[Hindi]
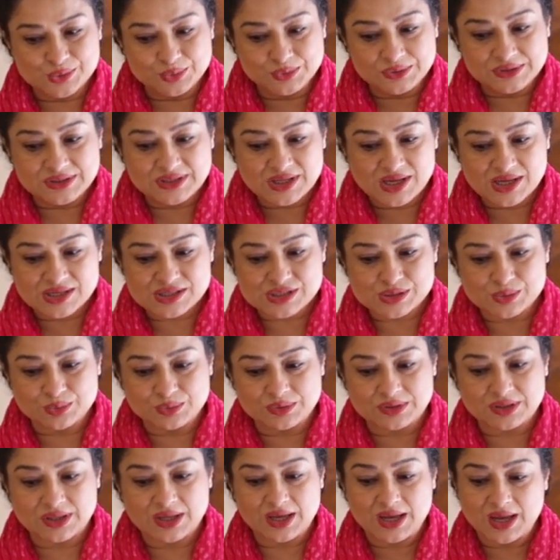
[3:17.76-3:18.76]
सुनते
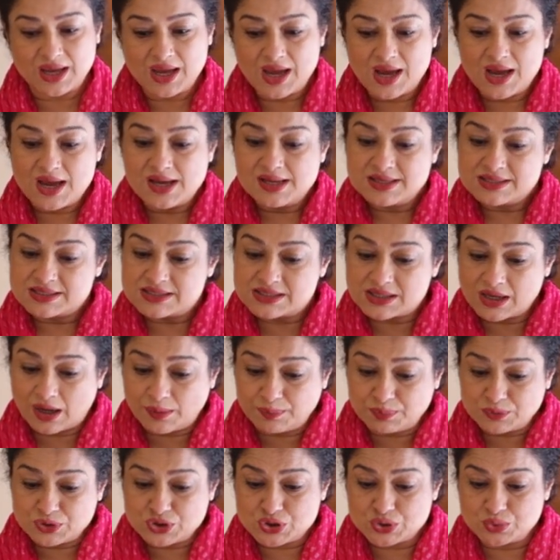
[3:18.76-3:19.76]
सुनते
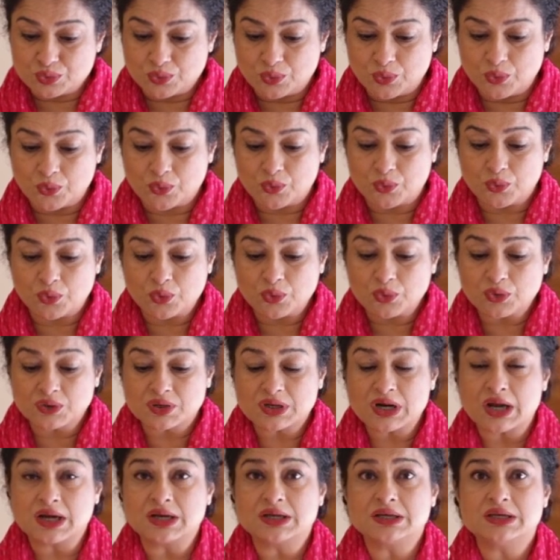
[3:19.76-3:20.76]
सब चूहों को
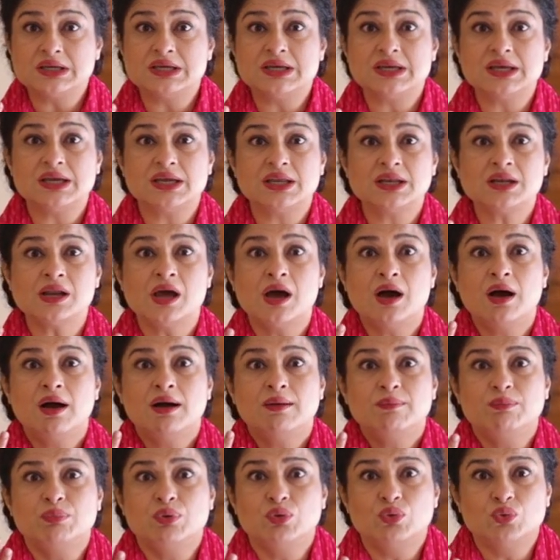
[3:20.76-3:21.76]
रंगीन
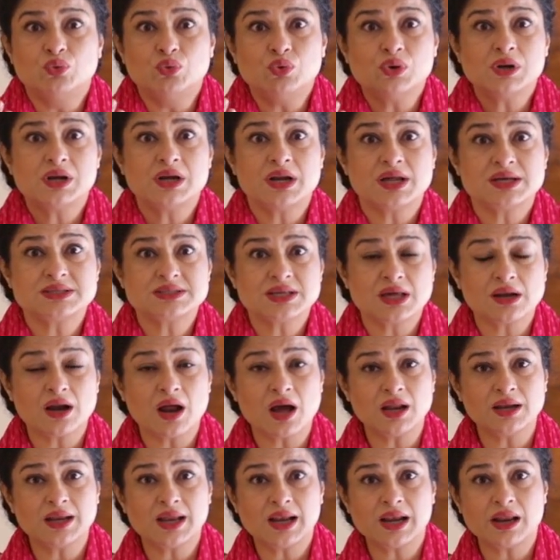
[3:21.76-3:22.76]
फूल नजर
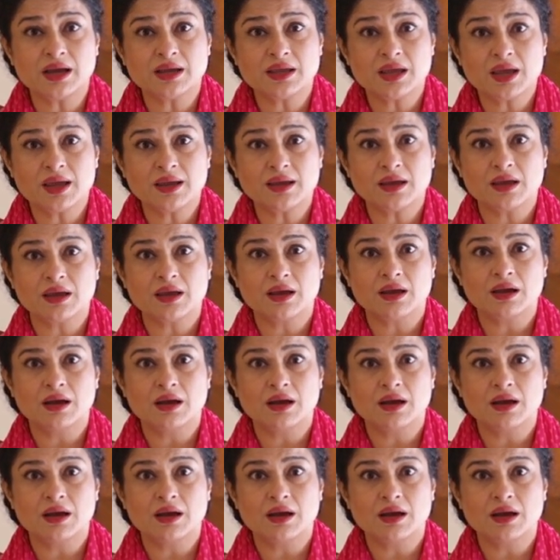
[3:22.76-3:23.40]
आने लगे